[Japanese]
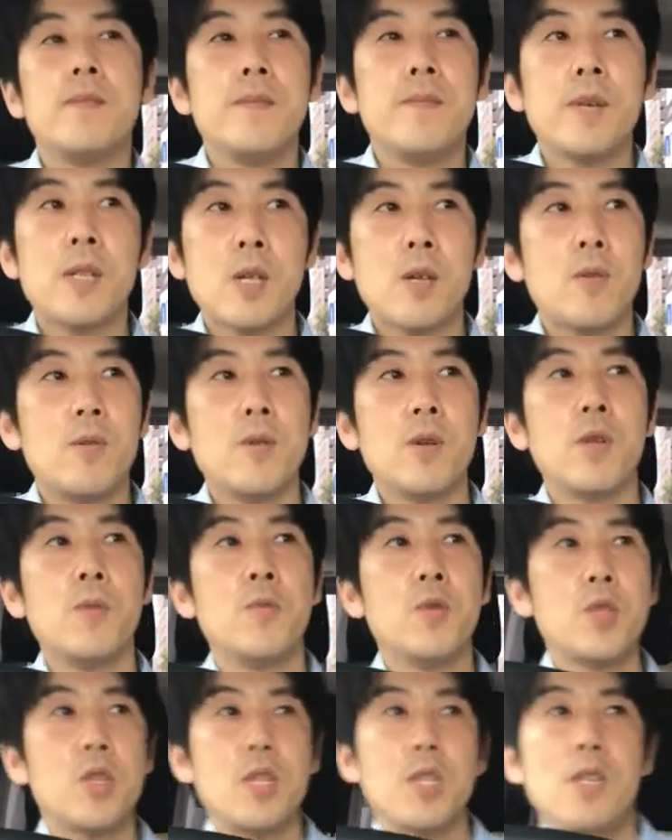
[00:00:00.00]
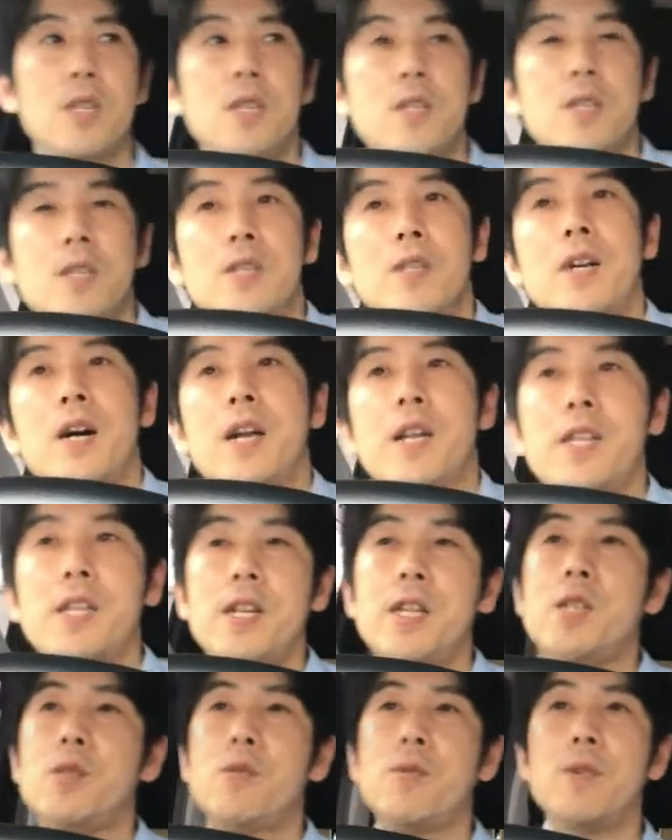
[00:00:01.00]
またこう気持ち新た
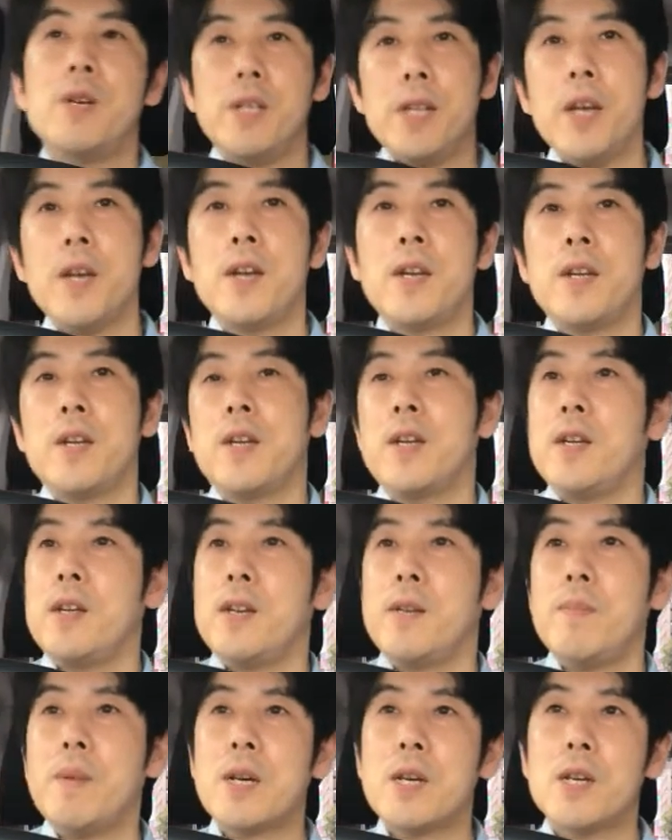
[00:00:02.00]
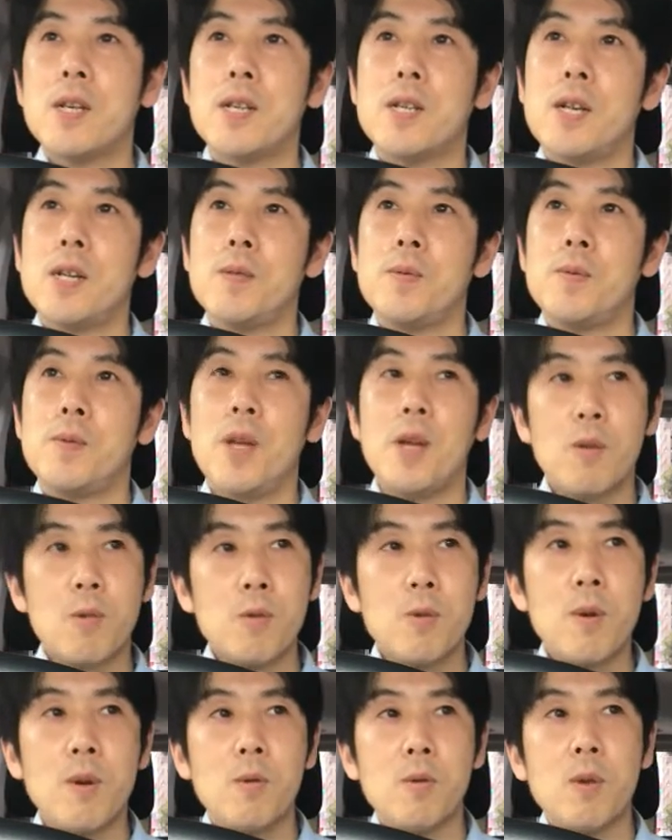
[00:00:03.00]
にというかね、えまあ、あのやる
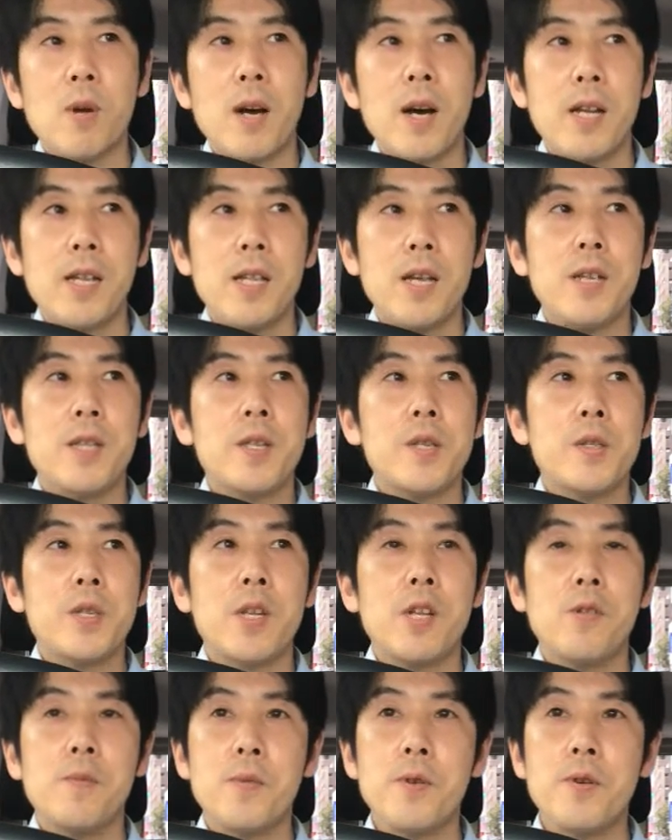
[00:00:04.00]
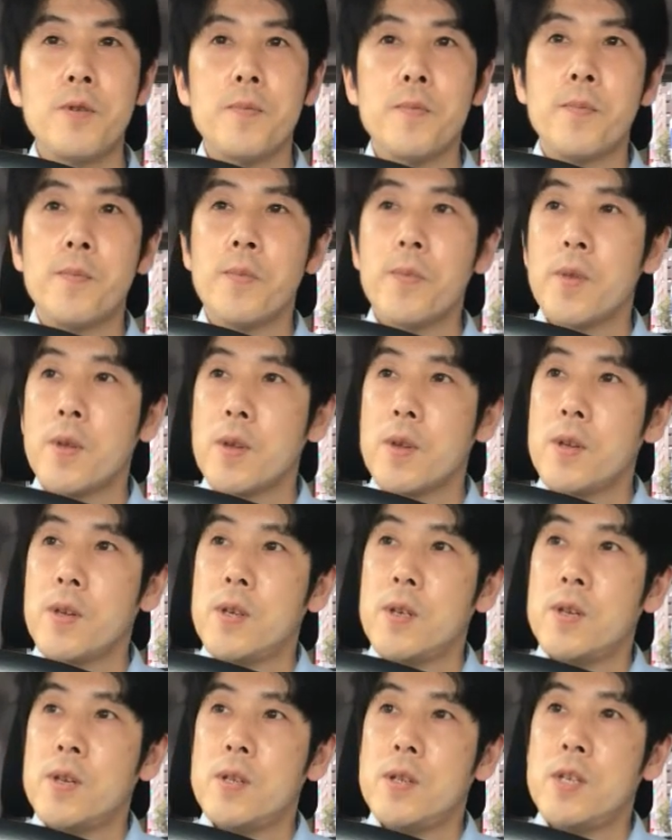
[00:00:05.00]
ことは本当変わりないんですけれども
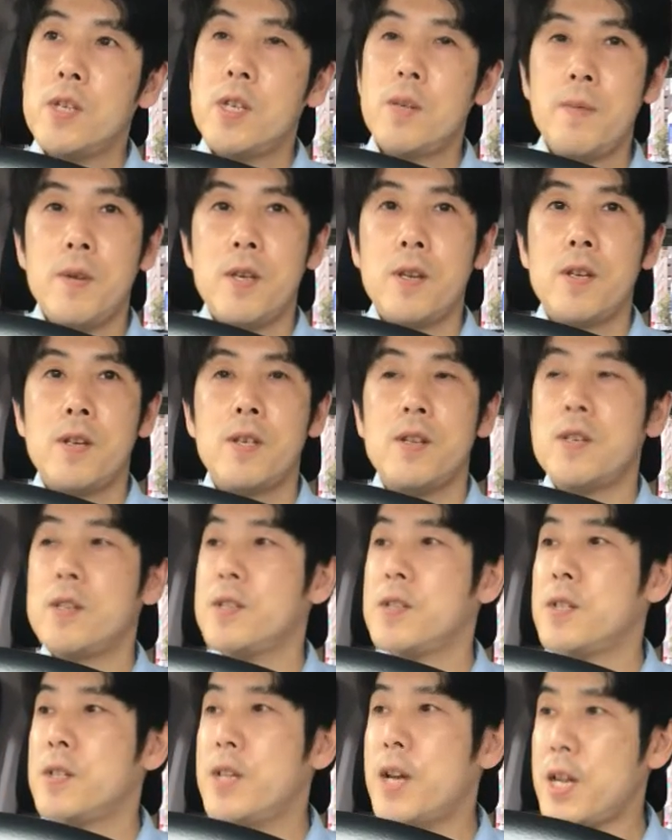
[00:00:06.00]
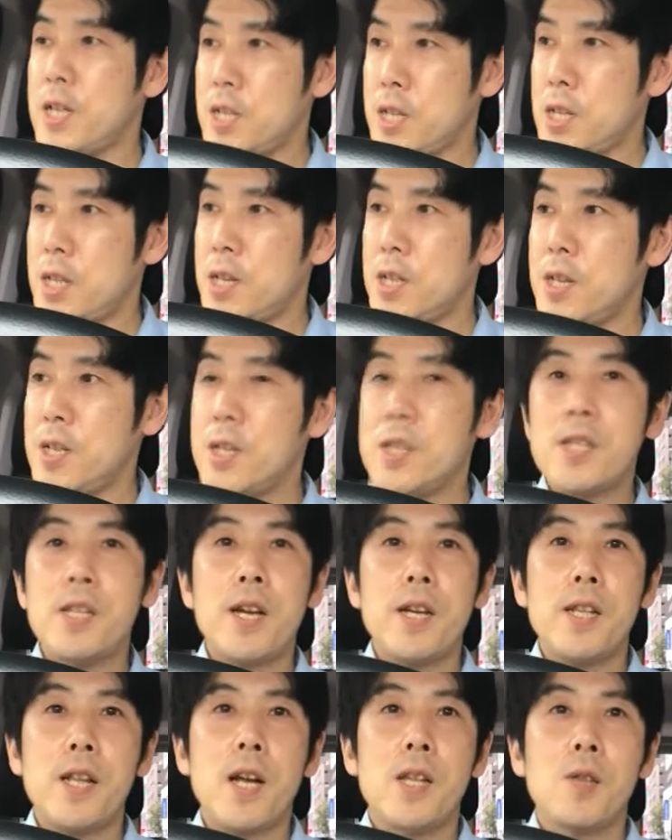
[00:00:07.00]
日々大事にいき
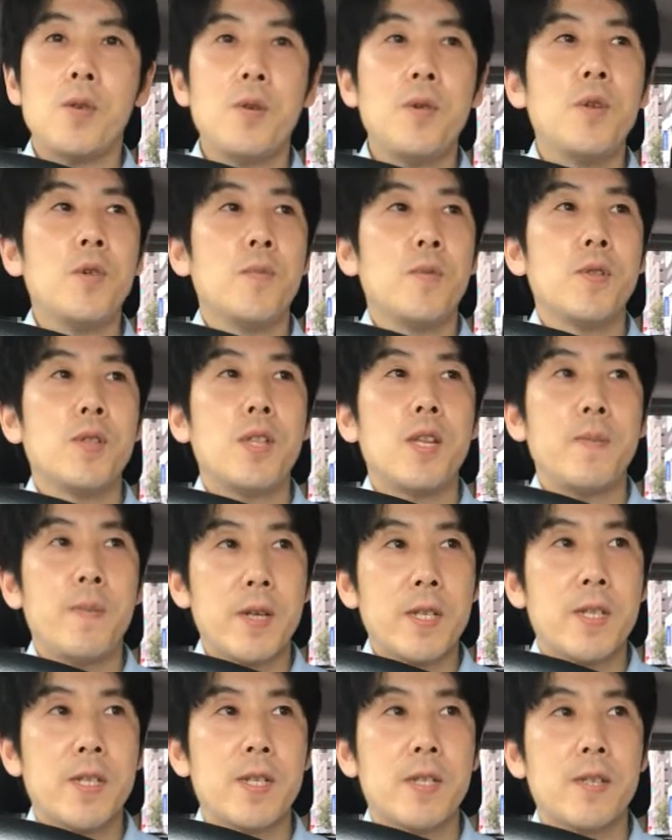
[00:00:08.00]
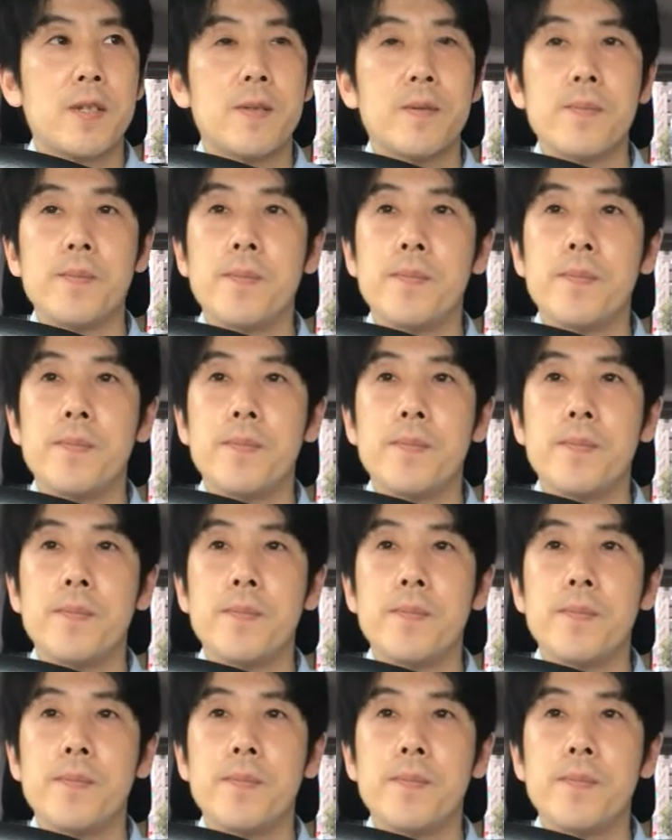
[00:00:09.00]
たいなというふうに思っています。